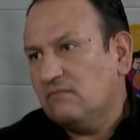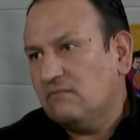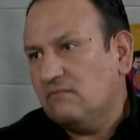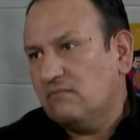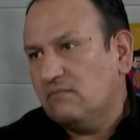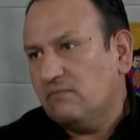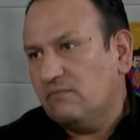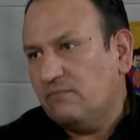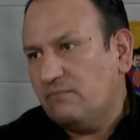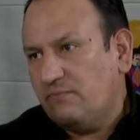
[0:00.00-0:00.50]

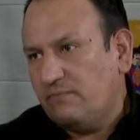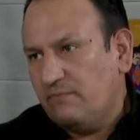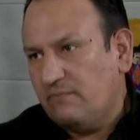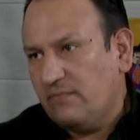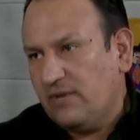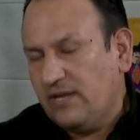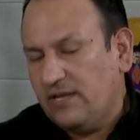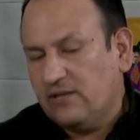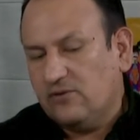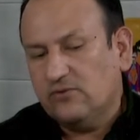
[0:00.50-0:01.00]
Así
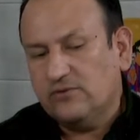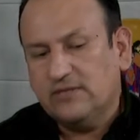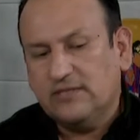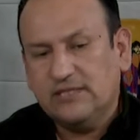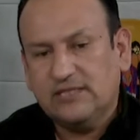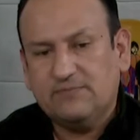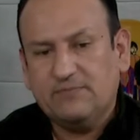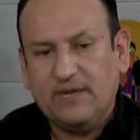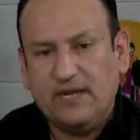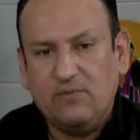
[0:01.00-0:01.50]
es.
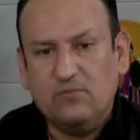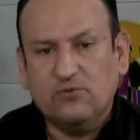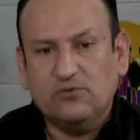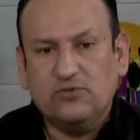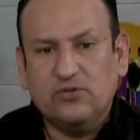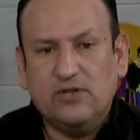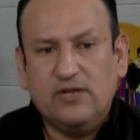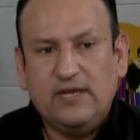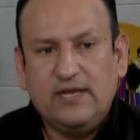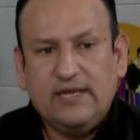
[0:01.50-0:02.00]
Entonces
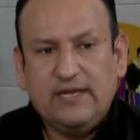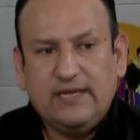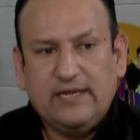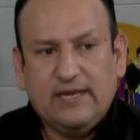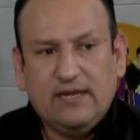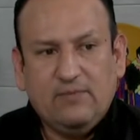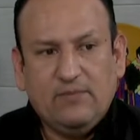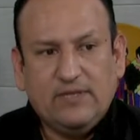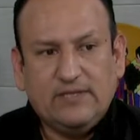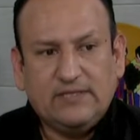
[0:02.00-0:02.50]
esperemos
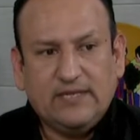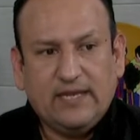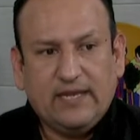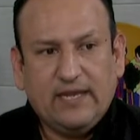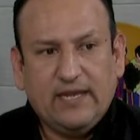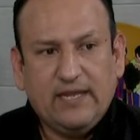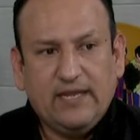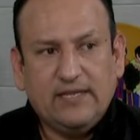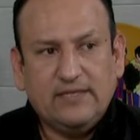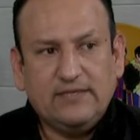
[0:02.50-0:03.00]
que el
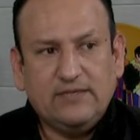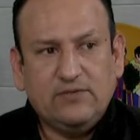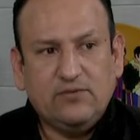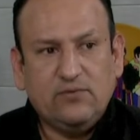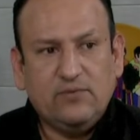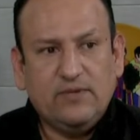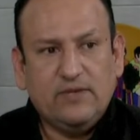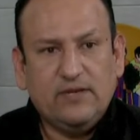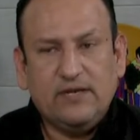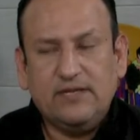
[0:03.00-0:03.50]
mensaje haya
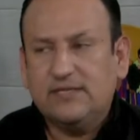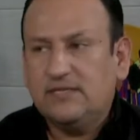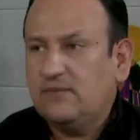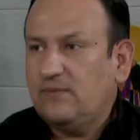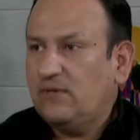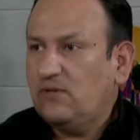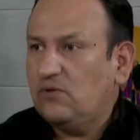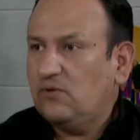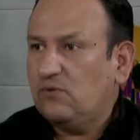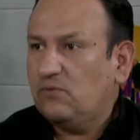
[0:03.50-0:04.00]
sido bien
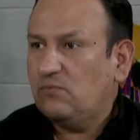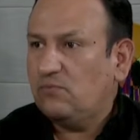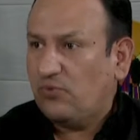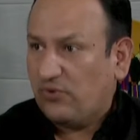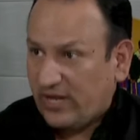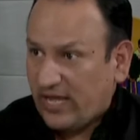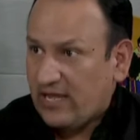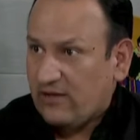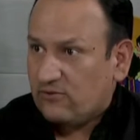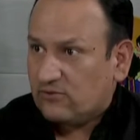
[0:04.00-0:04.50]
recibido
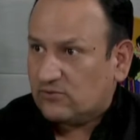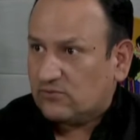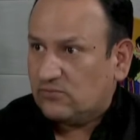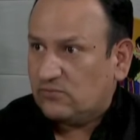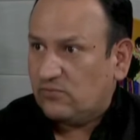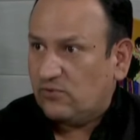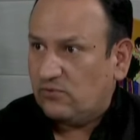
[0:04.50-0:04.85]
por ellos,